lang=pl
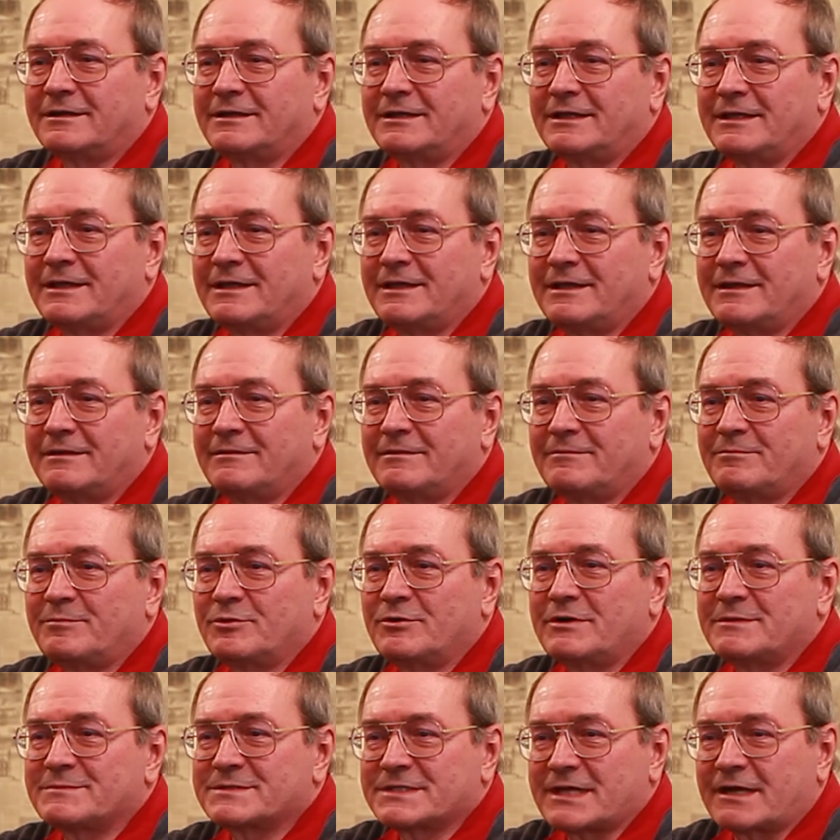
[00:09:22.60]
i
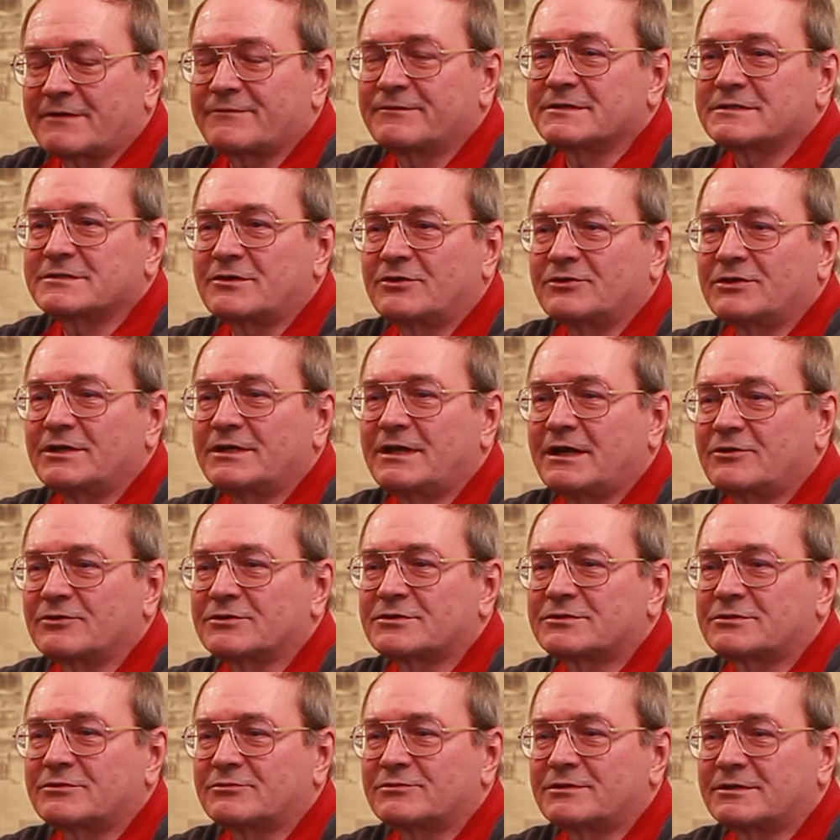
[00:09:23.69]
byłem zachwycony
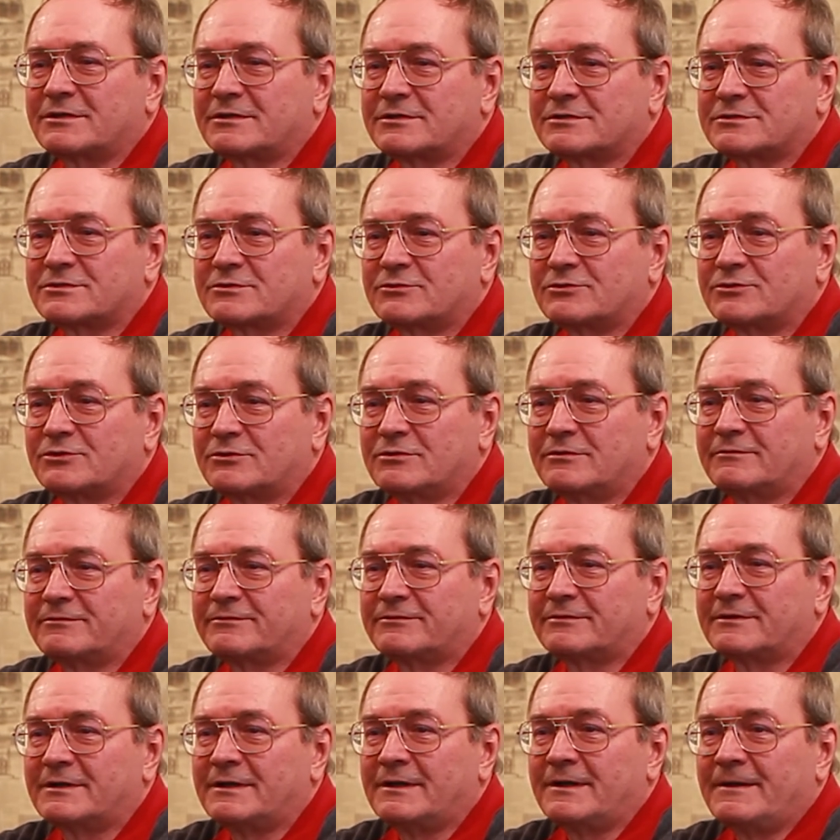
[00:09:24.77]
jakością tych rysunków.